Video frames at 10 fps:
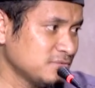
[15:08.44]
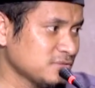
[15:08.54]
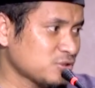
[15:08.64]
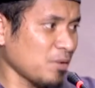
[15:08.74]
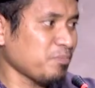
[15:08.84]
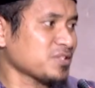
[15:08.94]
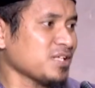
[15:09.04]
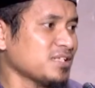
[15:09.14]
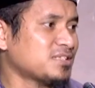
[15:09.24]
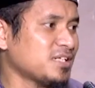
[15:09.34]
Cuma
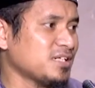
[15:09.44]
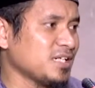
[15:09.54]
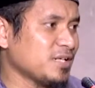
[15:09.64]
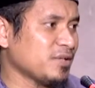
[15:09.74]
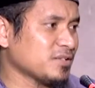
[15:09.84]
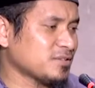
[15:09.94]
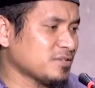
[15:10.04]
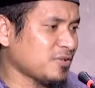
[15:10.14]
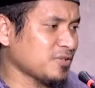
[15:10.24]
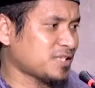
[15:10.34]
pesan aja lewat
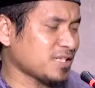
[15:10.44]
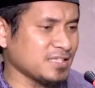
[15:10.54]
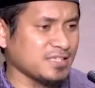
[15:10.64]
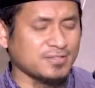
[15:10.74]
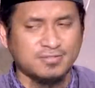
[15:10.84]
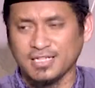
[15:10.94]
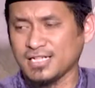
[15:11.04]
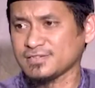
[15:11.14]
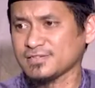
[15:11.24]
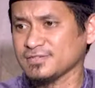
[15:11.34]
Gojek aja sudah
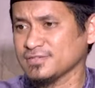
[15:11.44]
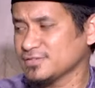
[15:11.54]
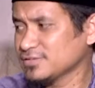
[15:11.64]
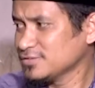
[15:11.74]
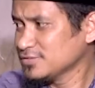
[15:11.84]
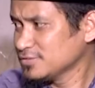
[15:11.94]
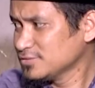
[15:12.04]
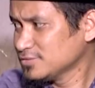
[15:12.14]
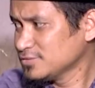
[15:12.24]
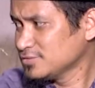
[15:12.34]
langsung.
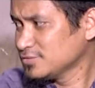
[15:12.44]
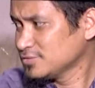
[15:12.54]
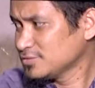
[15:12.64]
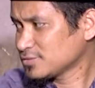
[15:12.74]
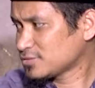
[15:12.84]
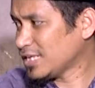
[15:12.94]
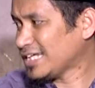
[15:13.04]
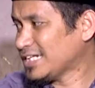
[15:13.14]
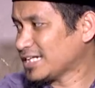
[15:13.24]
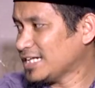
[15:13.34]

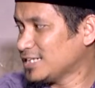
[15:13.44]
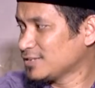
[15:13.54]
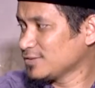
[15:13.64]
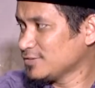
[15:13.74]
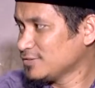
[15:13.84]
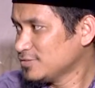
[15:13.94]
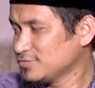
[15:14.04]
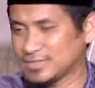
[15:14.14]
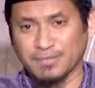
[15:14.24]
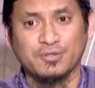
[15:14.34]
Sudah ada kayak gitu.
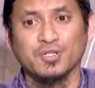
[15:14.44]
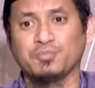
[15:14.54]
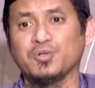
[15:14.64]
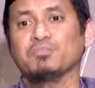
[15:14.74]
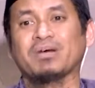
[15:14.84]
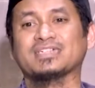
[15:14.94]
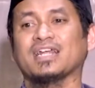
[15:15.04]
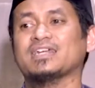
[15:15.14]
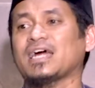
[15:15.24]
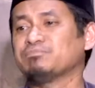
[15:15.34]
Zaman dulu belum,
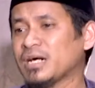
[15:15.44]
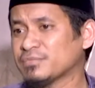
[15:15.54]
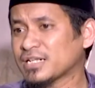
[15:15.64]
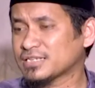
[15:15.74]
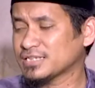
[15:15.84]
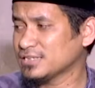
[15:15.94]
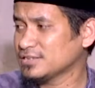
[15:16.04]
masalah nambah berarti.